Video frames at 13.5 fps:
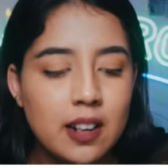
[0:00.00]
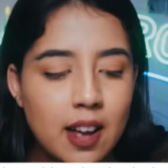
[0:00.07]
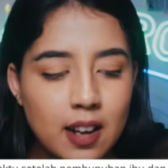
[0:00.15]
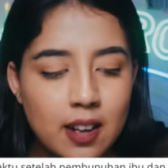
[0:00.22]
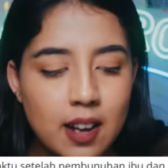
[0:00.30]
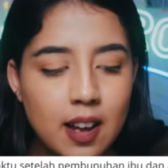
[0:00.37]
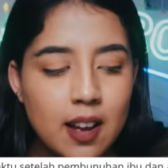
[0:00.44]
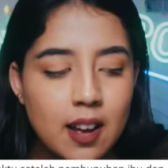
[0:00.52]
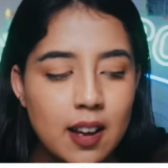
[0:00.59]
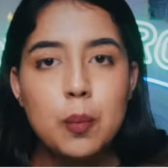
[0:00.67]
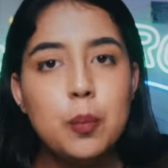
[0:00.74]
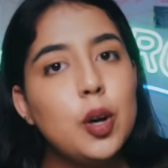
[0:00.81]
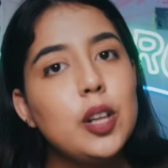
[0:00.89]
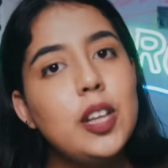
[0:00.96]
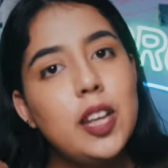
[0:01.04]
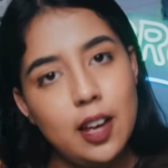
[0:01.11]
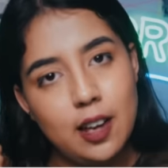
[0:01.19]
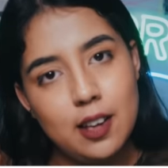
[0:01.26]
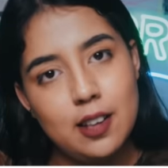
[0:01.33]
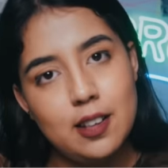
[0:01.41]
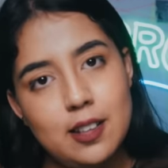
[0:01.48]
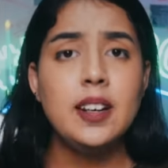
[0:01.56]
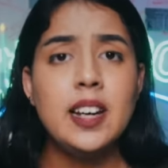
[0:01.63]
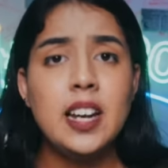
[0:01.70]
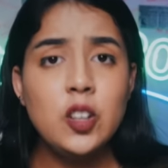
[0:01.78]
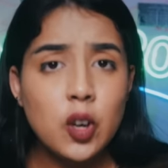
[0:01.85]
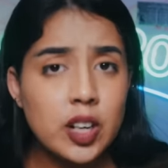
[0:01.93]
dana buat dia.
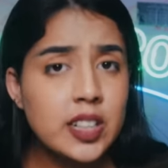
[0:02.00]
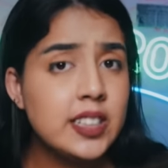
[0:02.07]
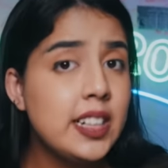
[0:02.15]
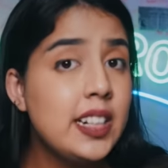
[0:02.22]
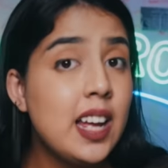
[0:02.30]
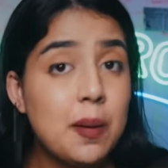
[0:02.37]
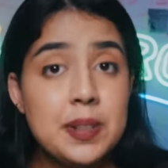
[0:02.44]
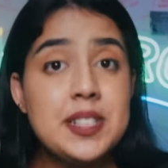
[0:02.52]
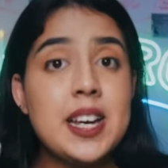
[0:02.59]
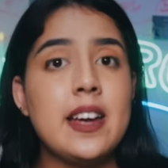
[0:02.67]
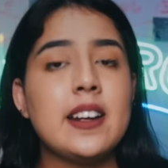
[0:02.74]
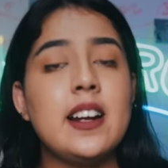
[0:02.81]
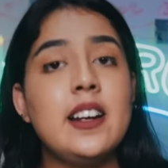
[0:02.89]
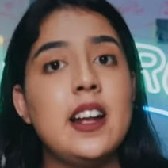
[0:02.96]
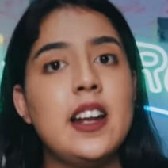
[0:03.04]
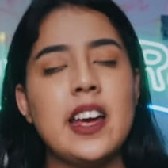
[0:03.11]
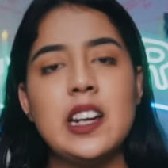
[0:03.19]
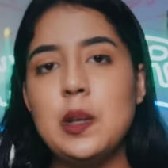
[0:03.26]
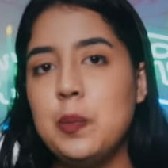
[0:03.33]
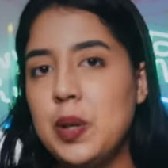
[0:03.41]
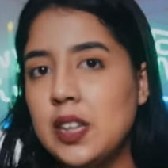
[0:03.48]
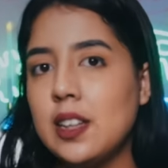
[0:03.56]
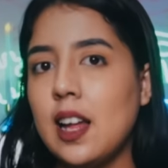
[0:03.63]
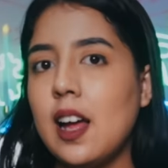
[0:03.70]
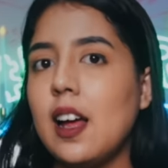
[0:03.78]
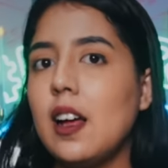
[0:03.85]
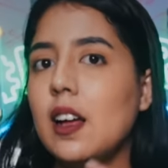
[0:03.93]
Dan Yoris tidak mencairkan dana yang diminta.